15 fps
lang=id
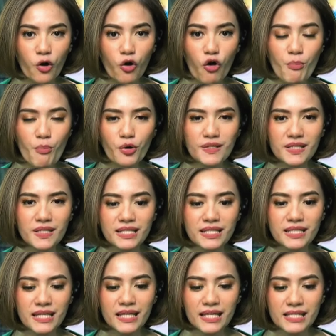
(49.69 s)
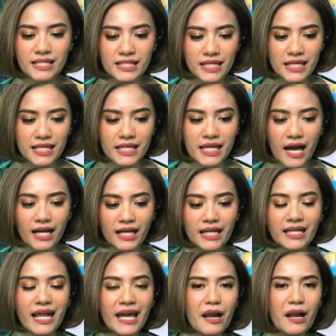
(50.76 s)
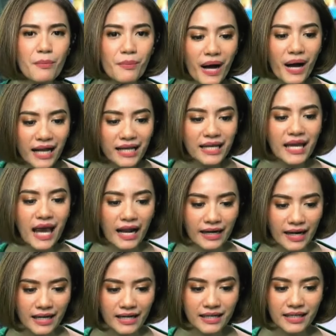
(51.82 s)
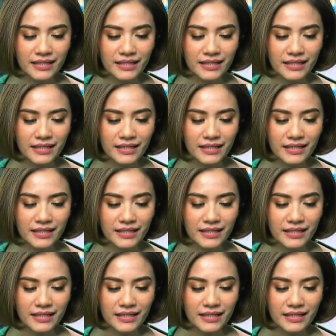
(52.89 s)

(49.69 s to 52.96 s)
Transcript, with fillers: komposisi gizi yang ideal bagi anak.